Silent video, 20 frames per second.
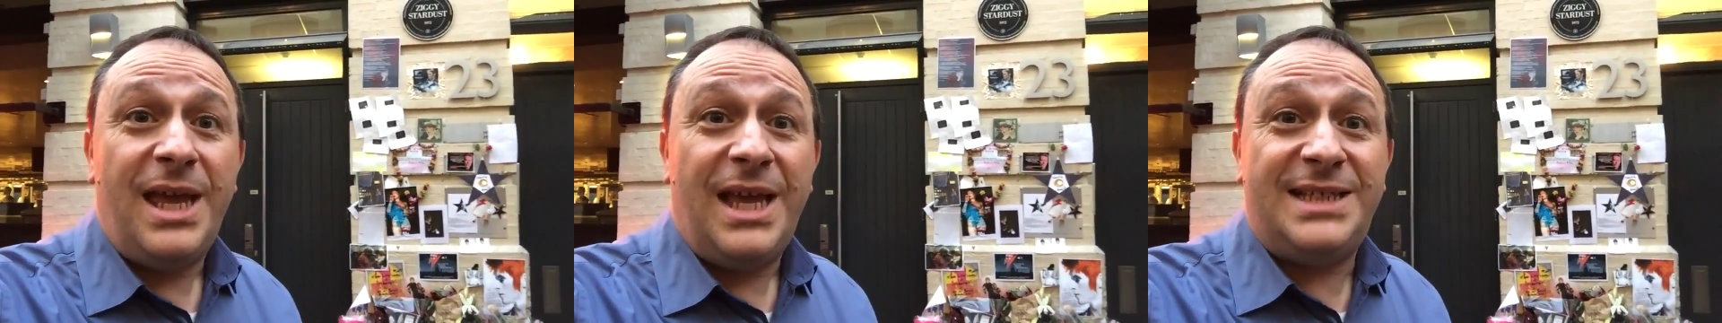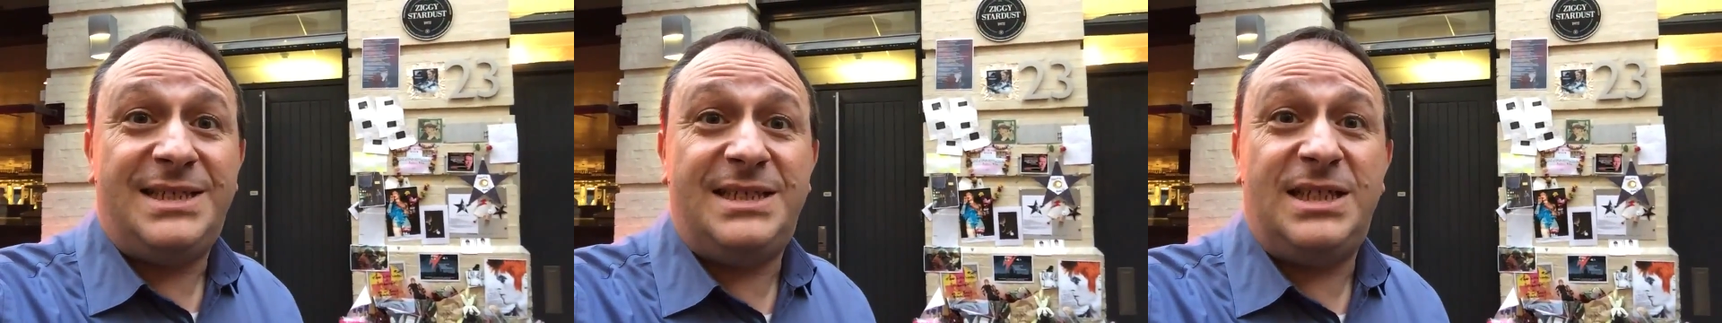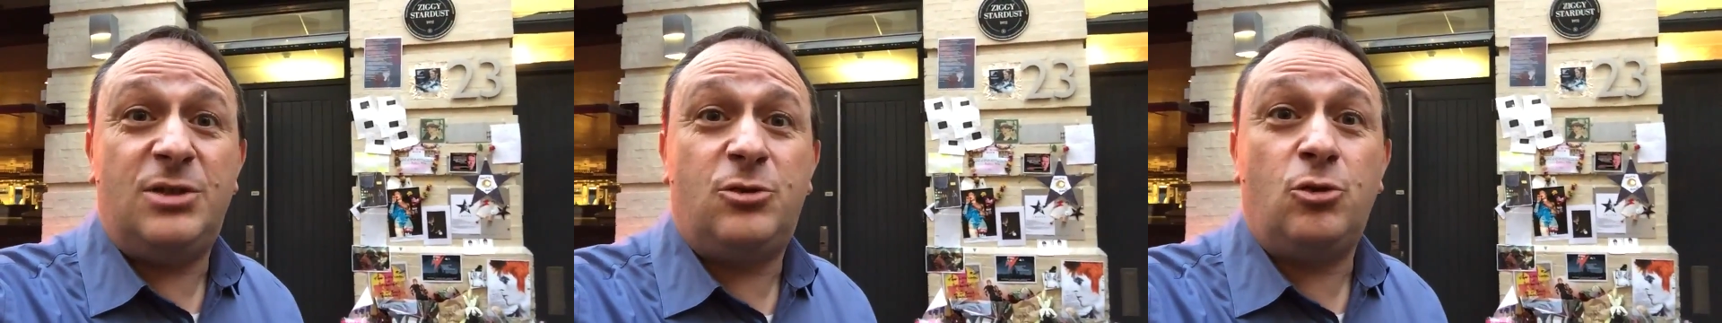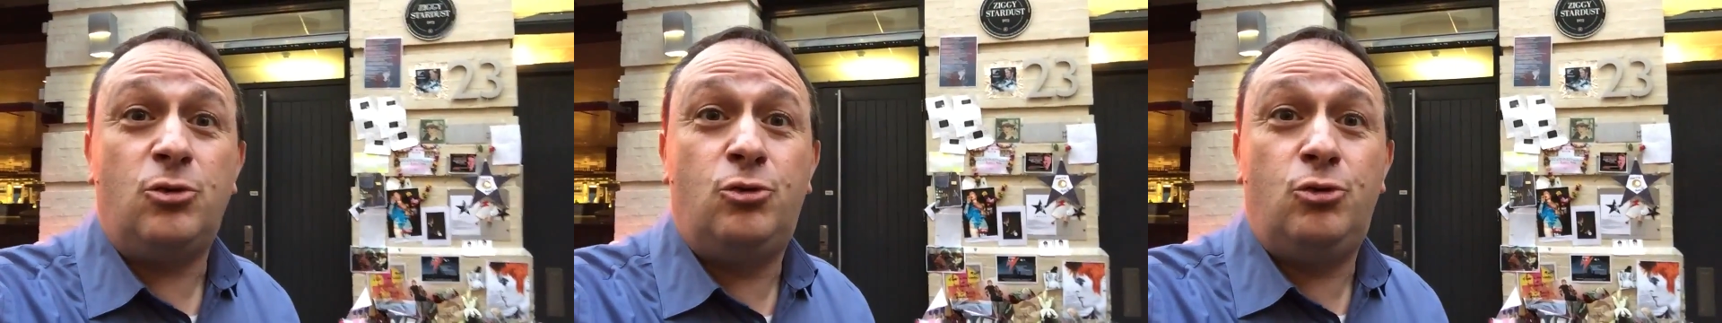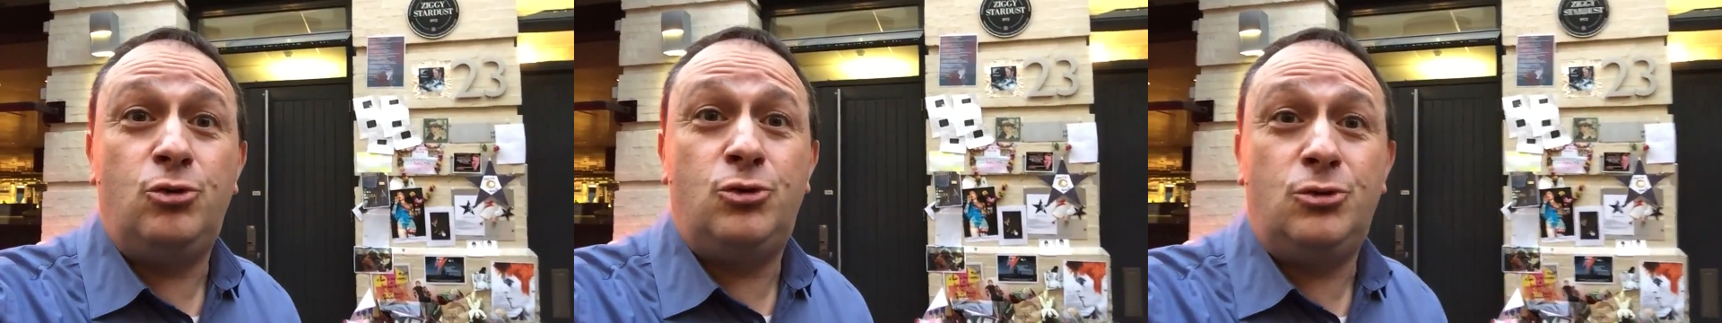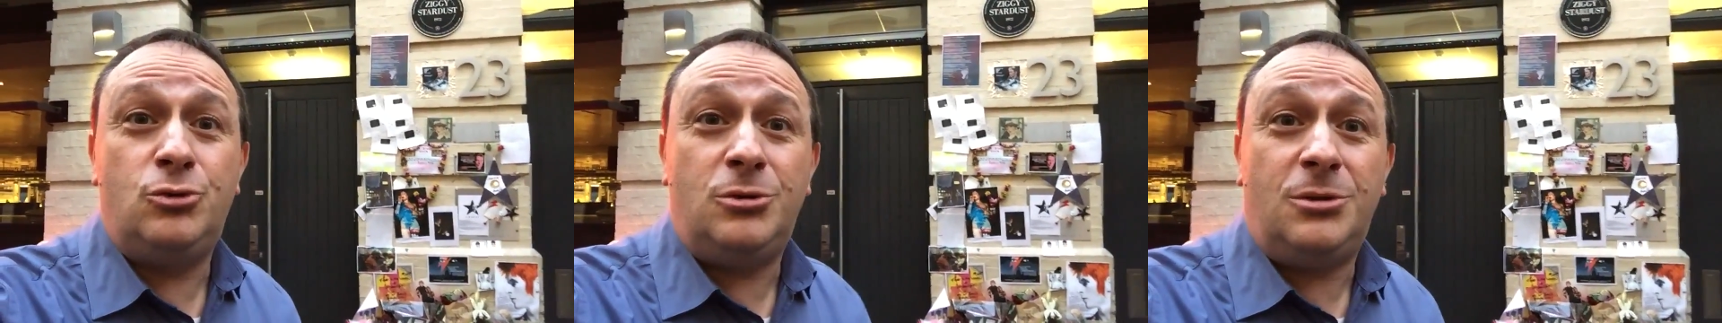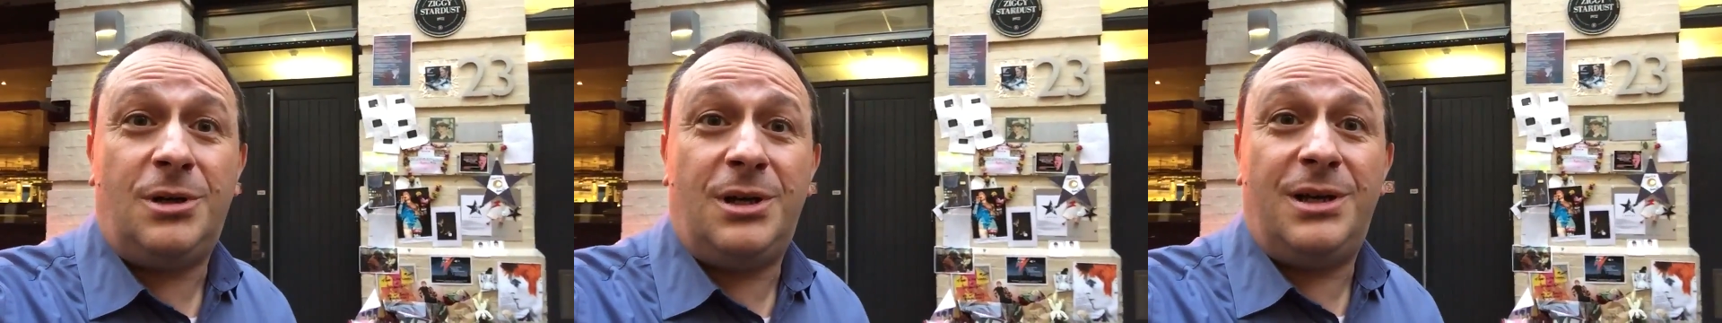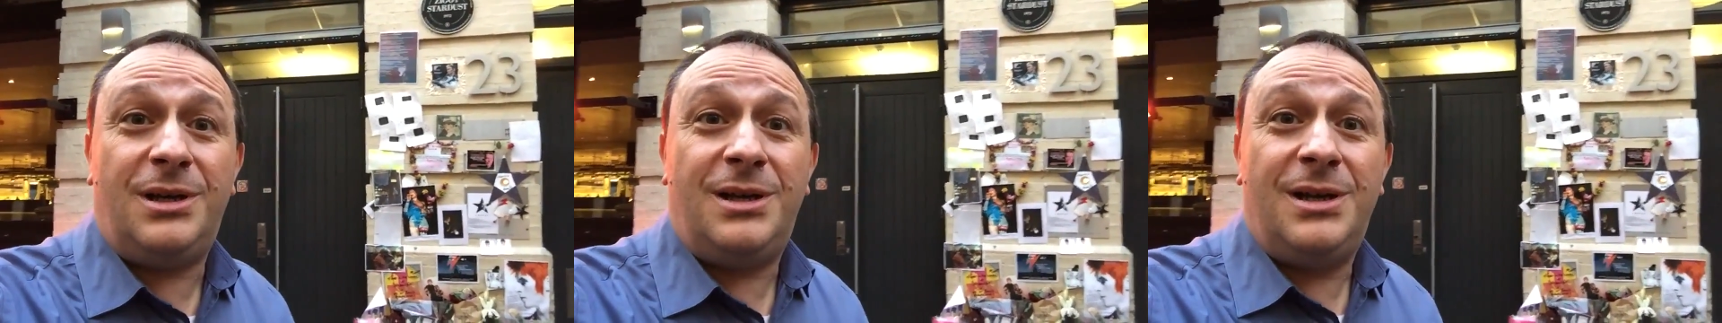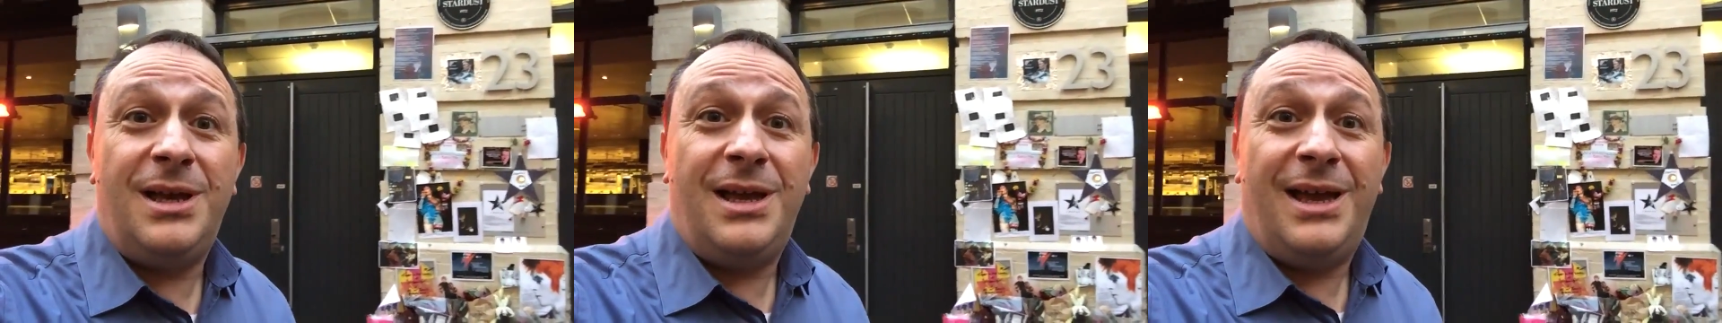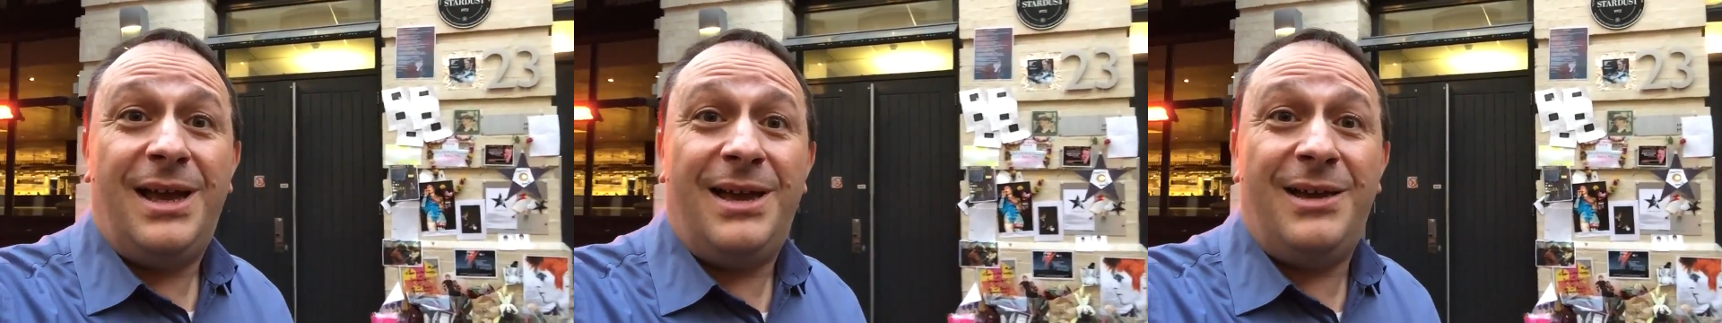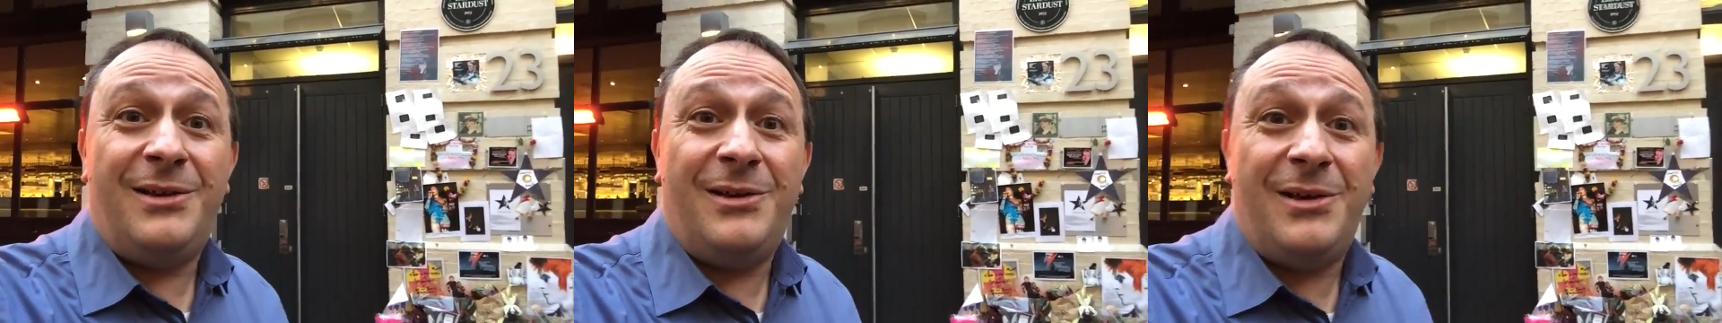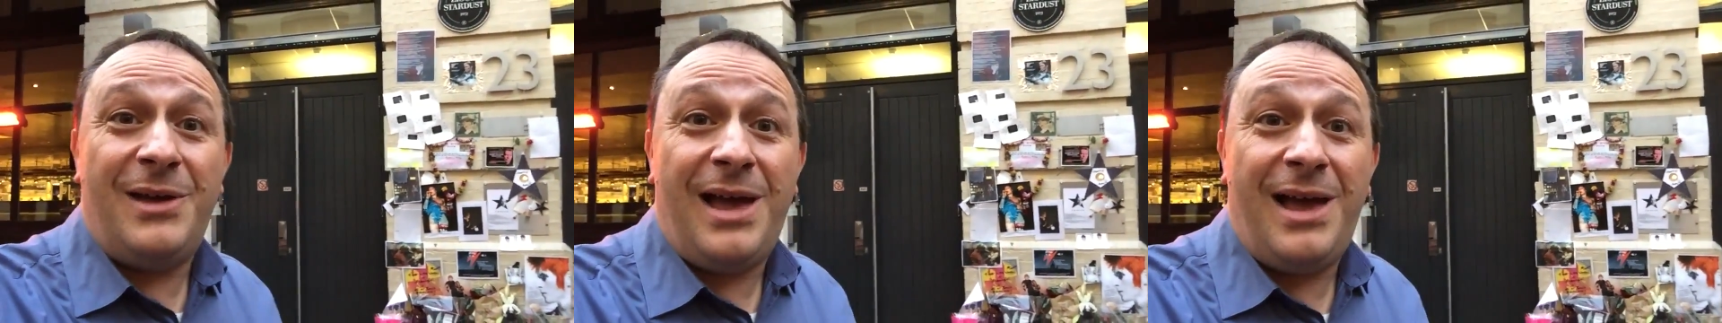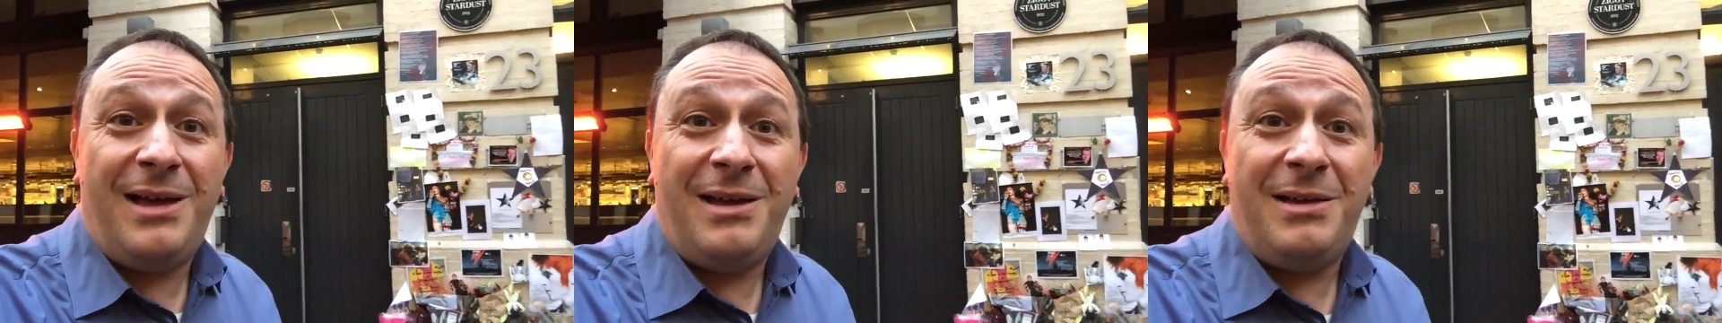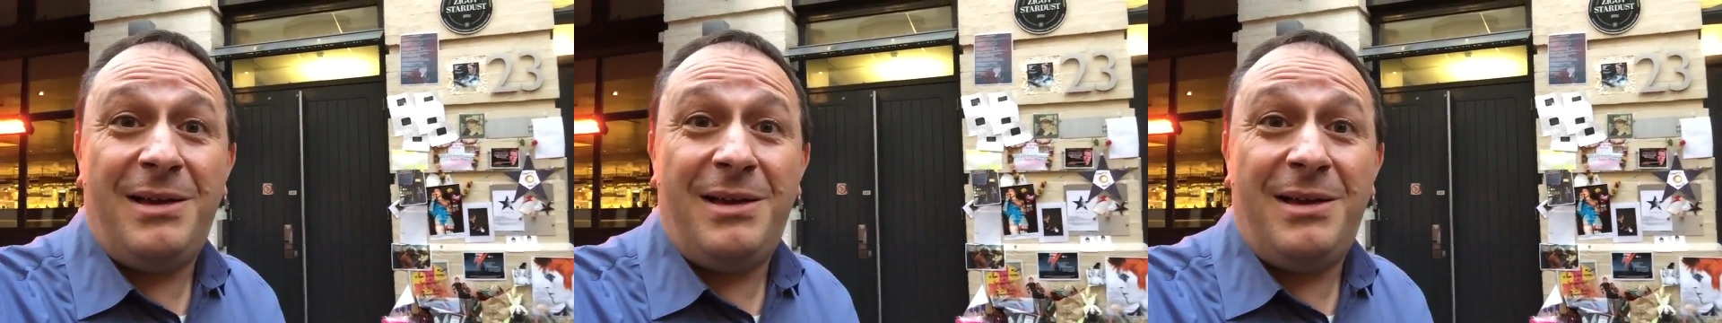Et c'est d'être toujours euh,